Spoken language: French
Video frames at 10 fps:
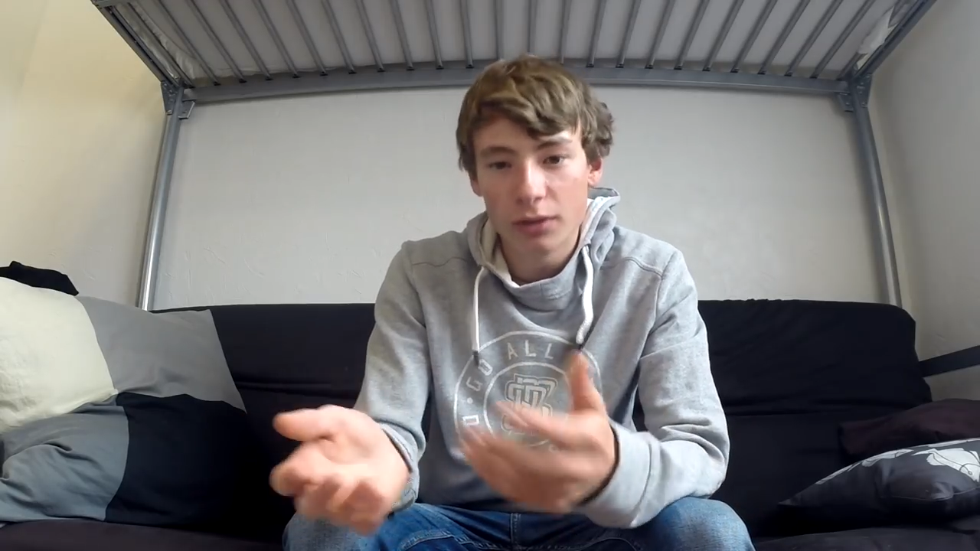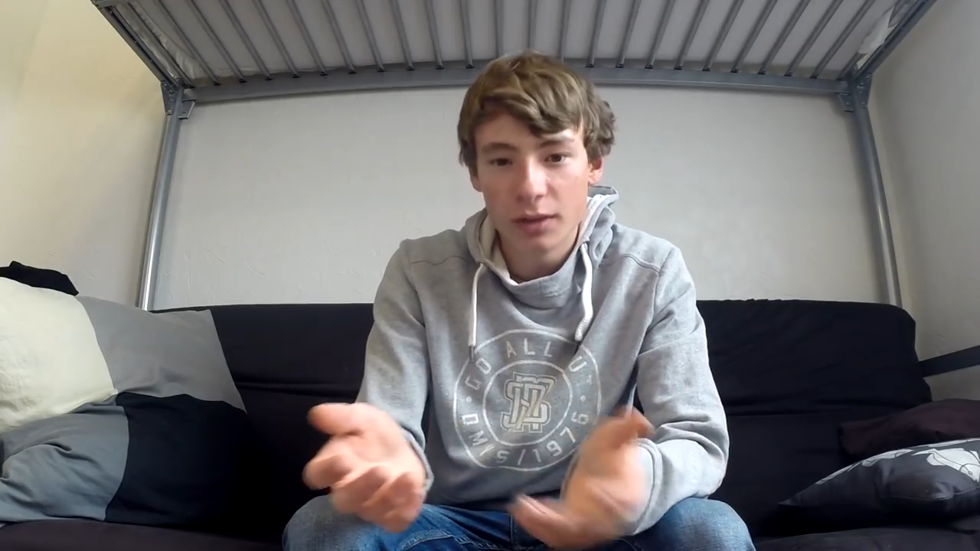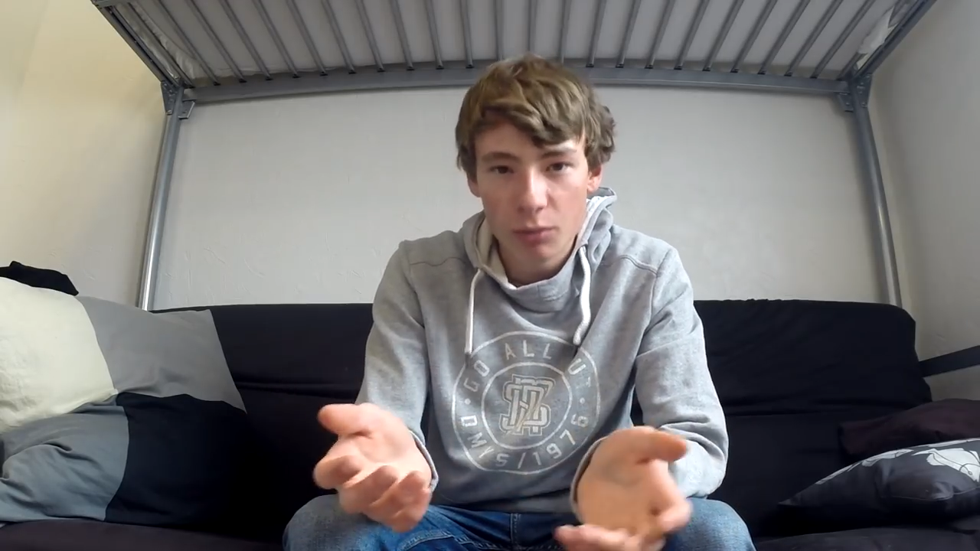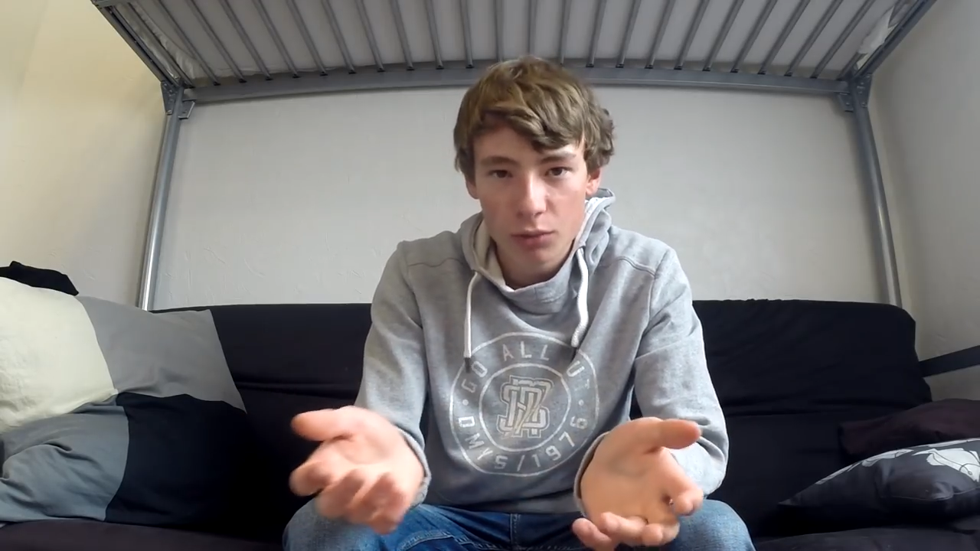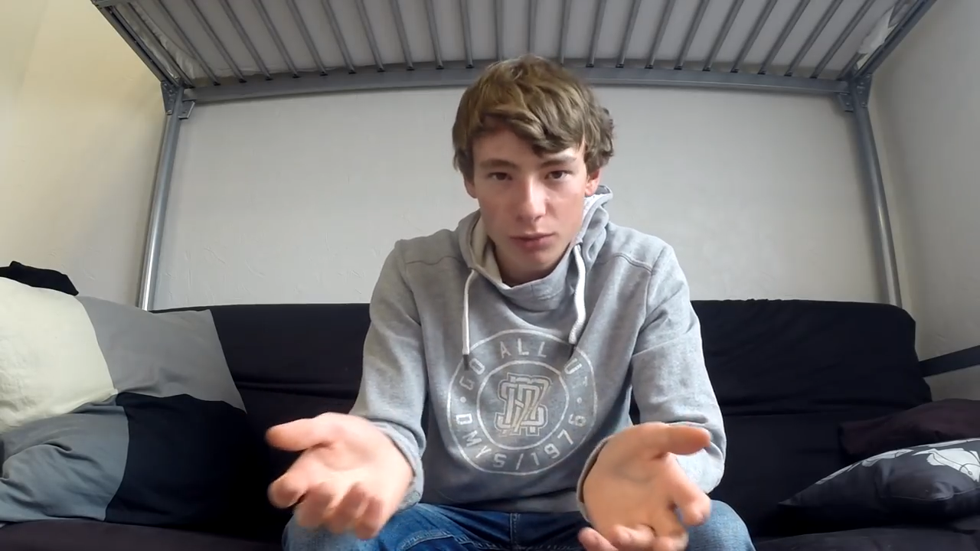
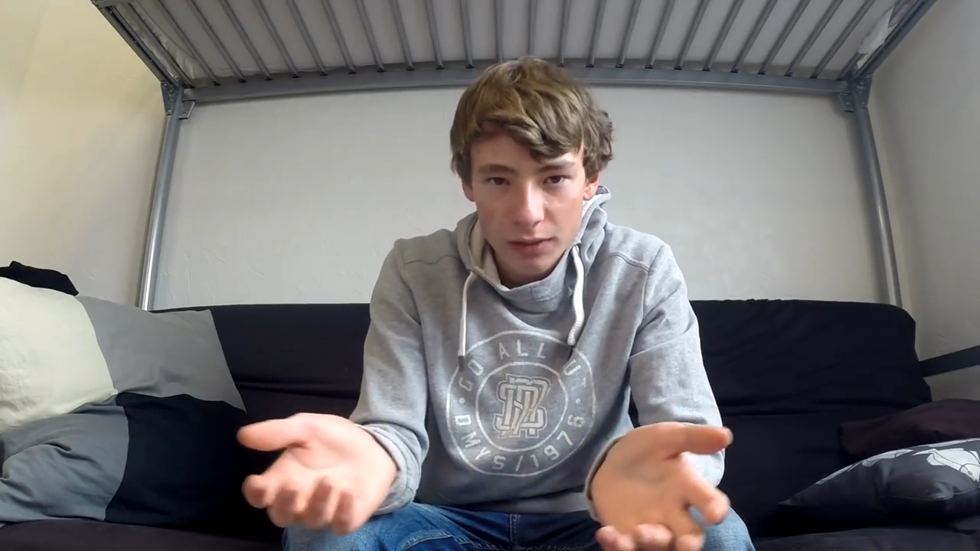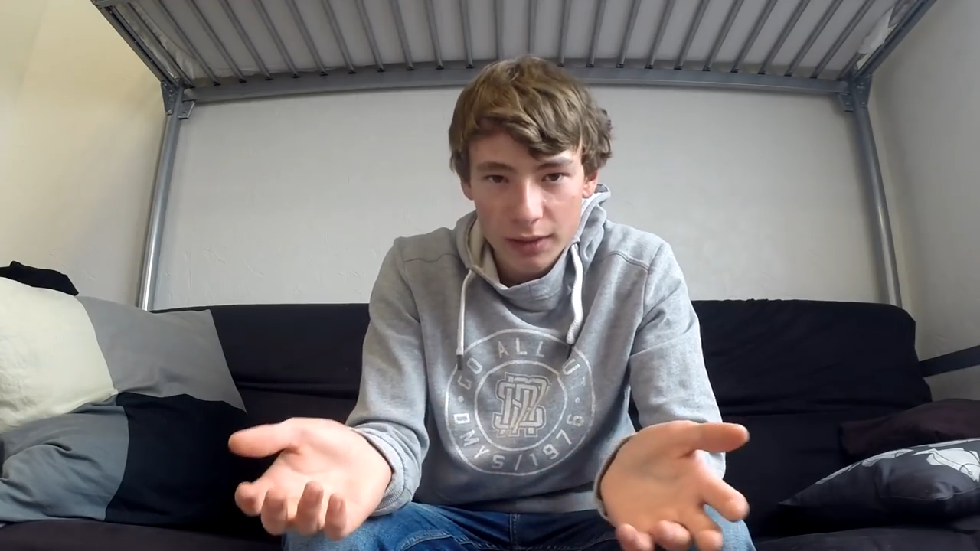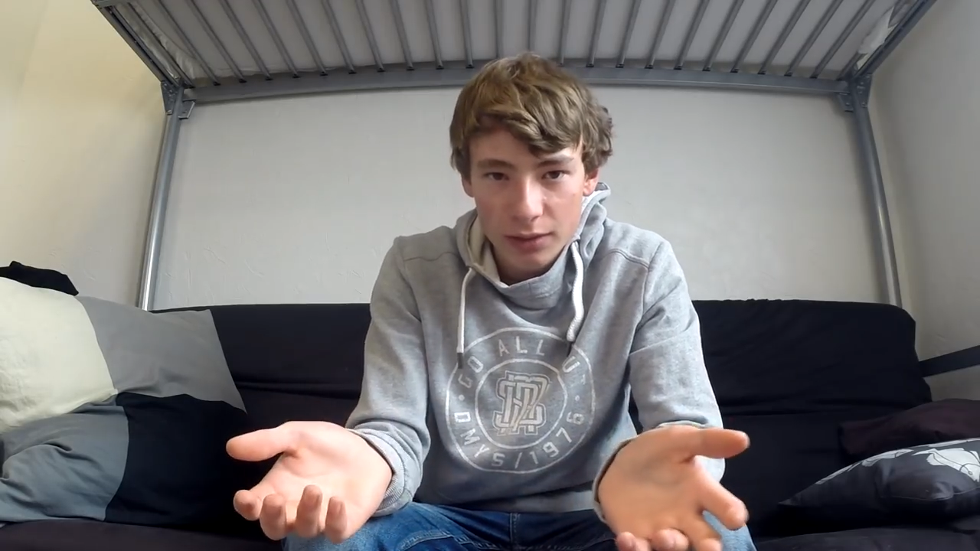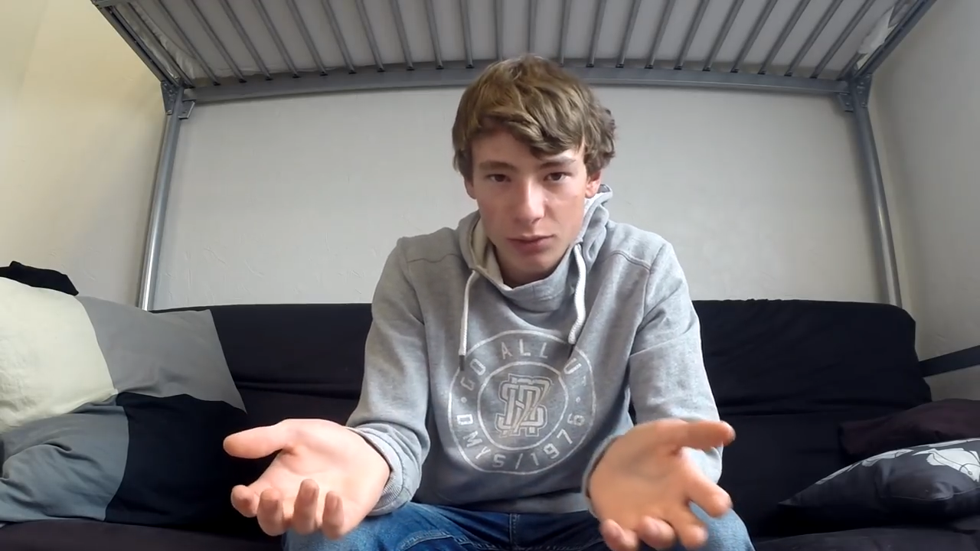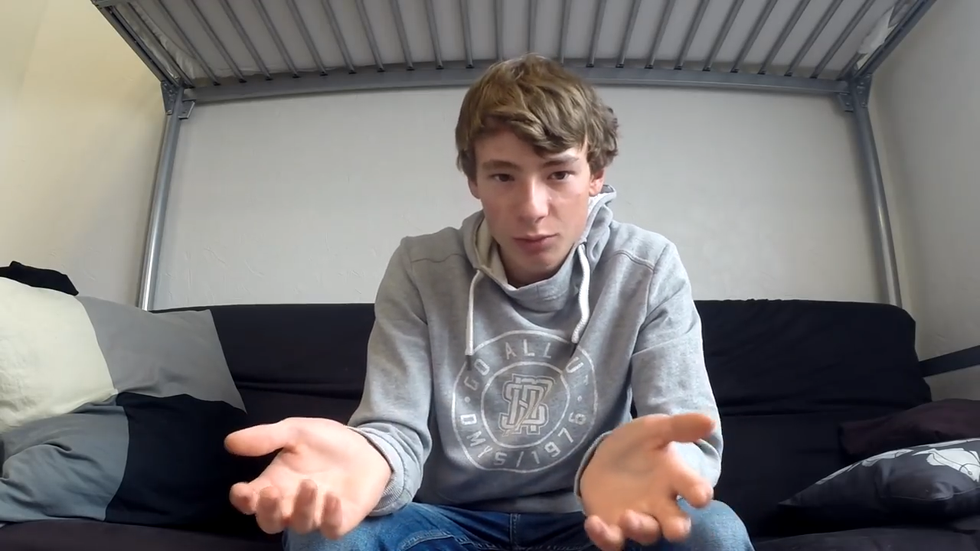aussi beaucoup de
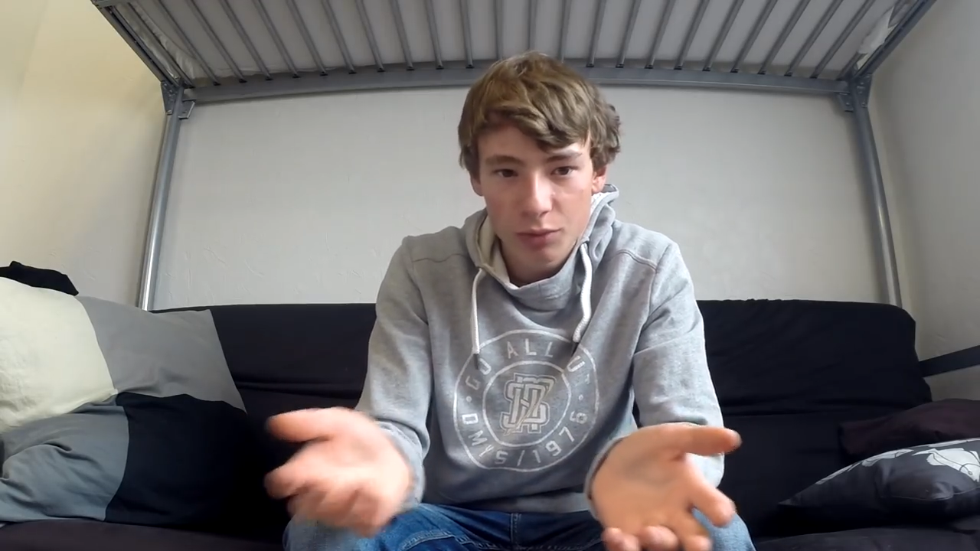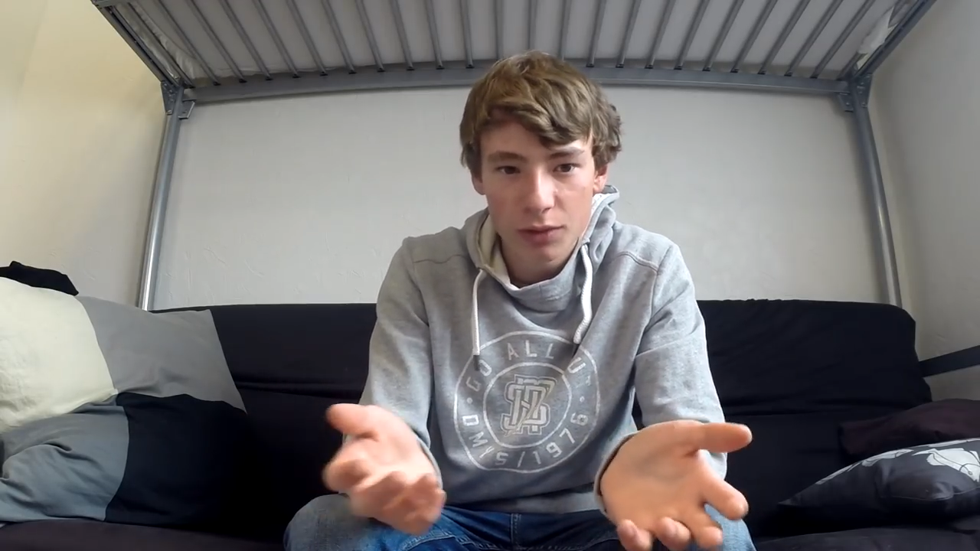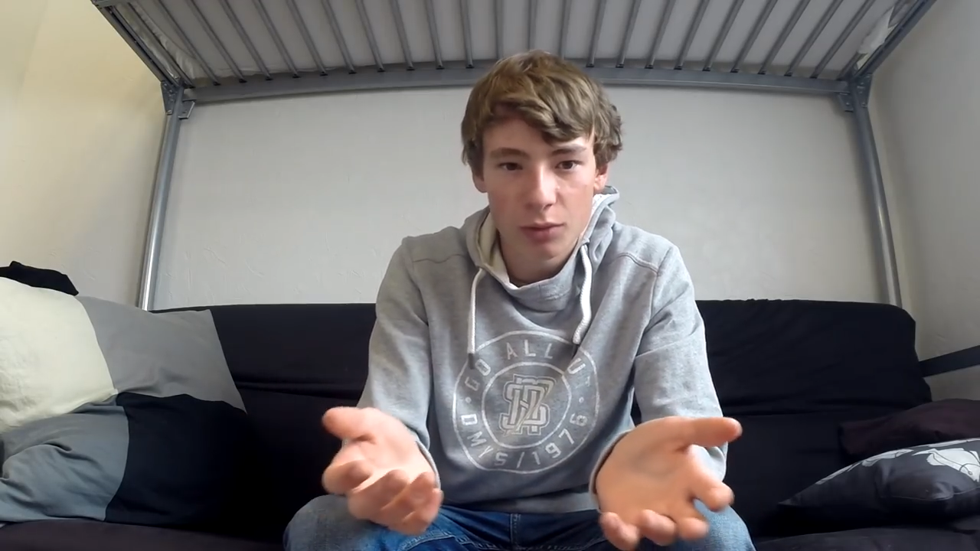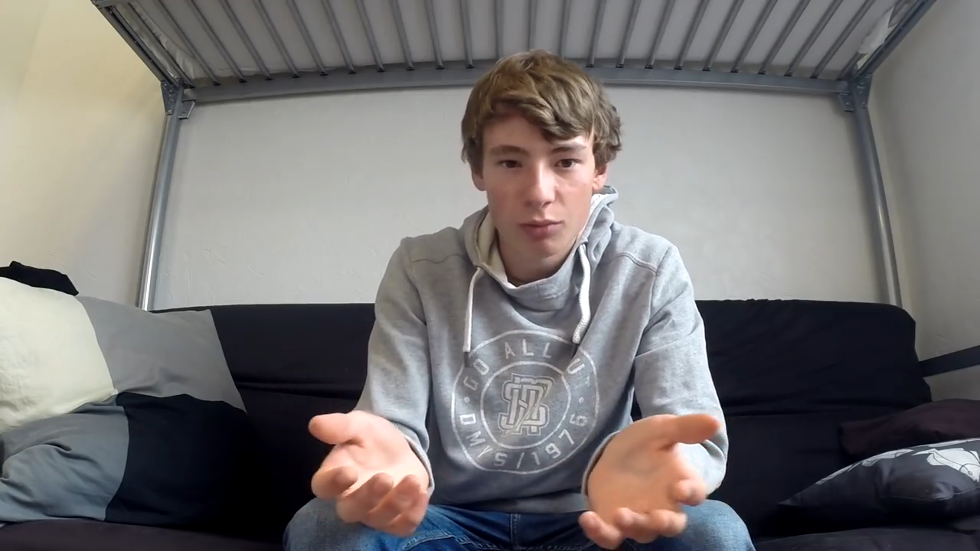déçus puisqu'on